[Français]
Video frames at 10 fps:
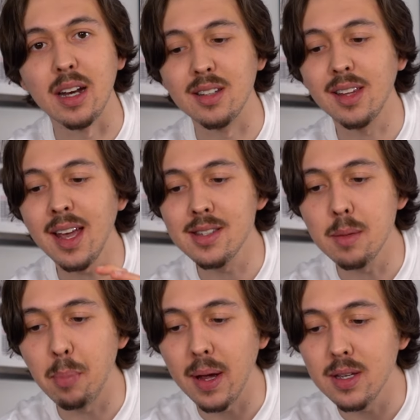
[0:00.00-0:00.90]
Elle est très
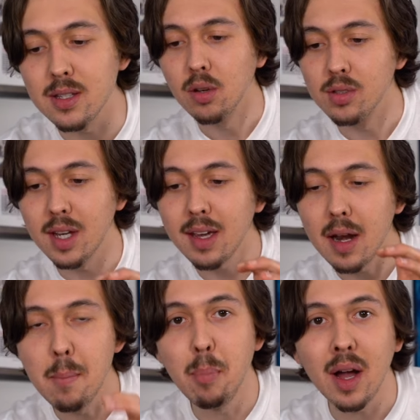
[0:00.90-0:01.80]
épaisse. On dirait
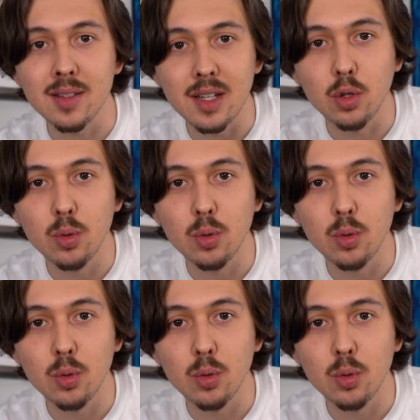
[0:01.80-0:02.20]
qu'elle est pas assez